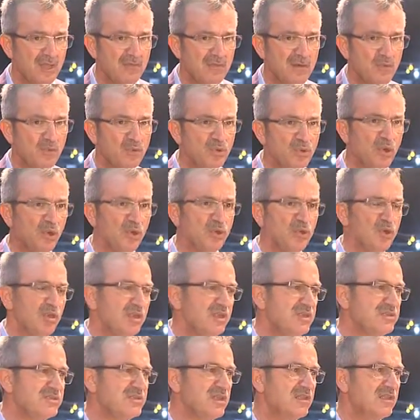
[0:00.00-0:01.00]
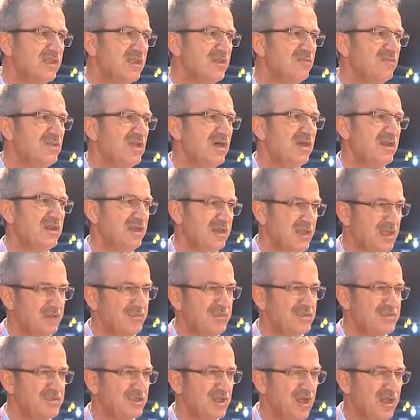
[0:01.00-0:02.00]
Ve bu ne oluyor? İnsanların bir araya
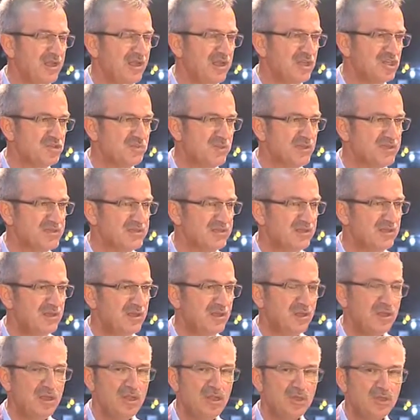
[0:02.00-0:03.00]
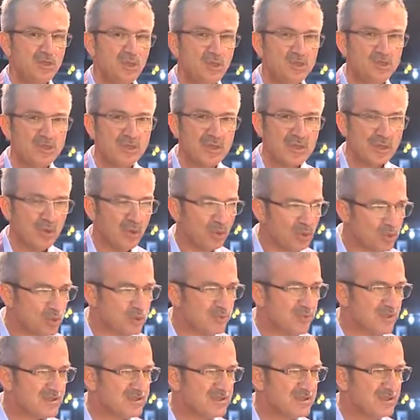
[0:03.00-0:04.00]
gelmesi, kaynaşması, dostlukların
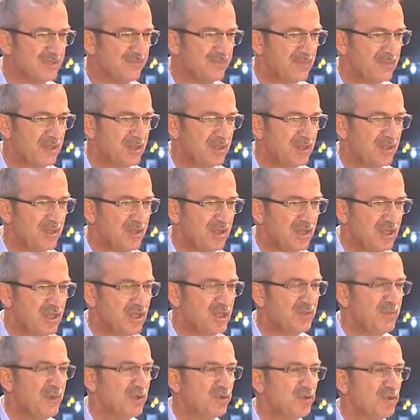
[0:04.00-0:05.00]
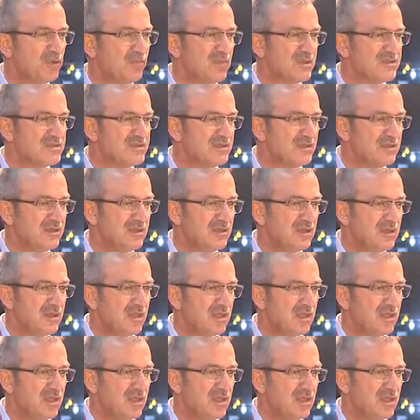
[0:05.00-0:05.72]
oluşması, irtibat kurması.